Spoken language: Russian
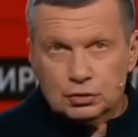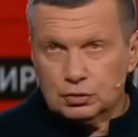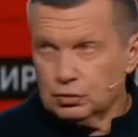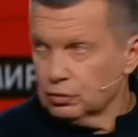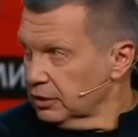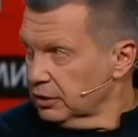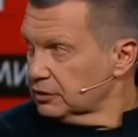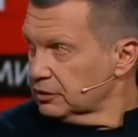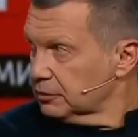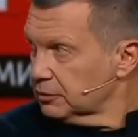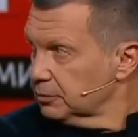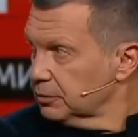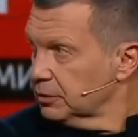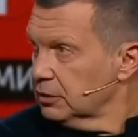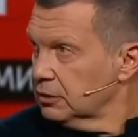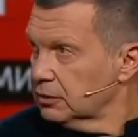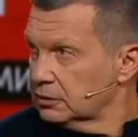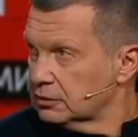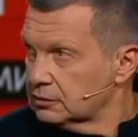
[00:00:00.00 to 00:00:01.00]
Чубайса
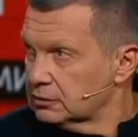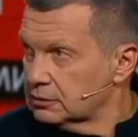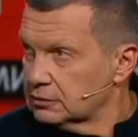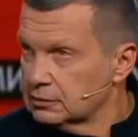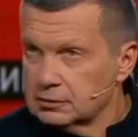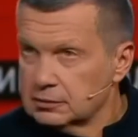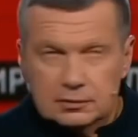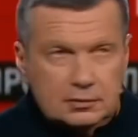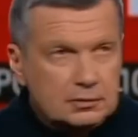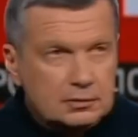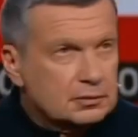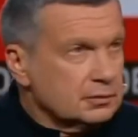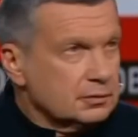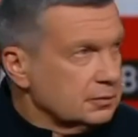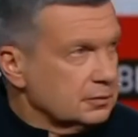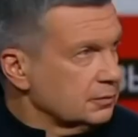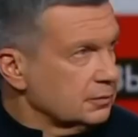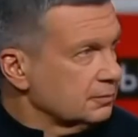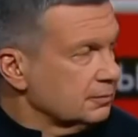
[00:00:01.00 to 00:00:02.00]
были. И
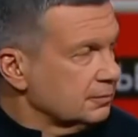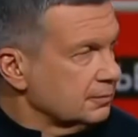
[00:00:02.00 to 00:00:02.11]
вот в, своем